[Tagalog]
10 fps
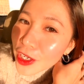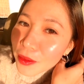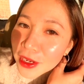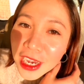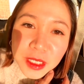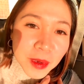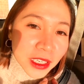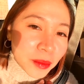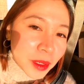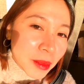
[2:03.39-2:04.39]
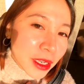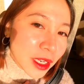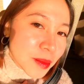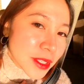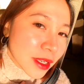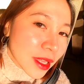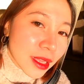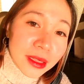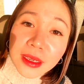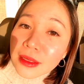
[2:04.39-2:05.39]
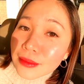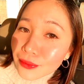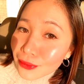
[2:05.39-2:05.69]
Okay ba, guys? Pak na pak ba yung lipstick natin?